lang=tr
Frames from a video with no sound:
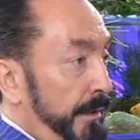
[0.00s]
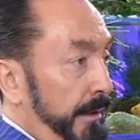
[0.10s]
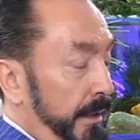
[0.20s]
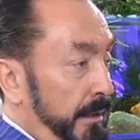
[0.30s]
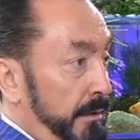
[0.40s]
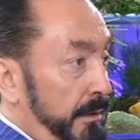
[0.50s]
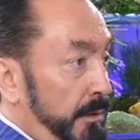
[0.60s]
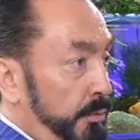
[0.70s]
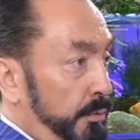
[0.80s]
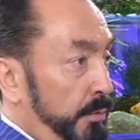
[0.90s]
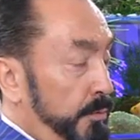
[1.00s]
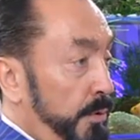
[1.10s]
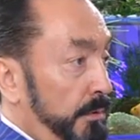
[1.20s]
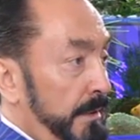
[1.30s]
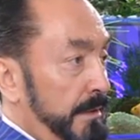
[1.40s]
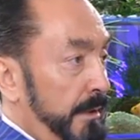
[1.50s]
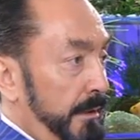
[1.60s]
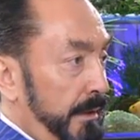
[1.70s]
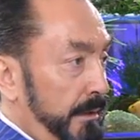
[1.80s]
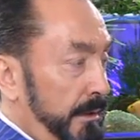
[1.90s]
Elinden tutup çok
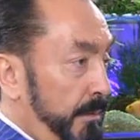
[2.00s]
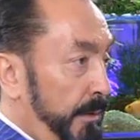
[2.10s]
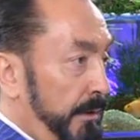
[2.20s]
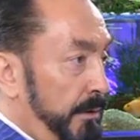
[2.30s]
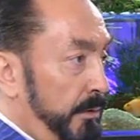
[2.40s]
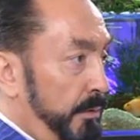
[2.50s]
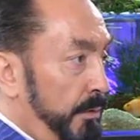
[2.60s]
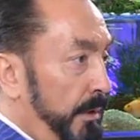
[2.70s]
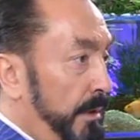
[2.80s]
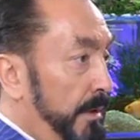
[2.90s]
nezaketli arabadan indiriyorlar.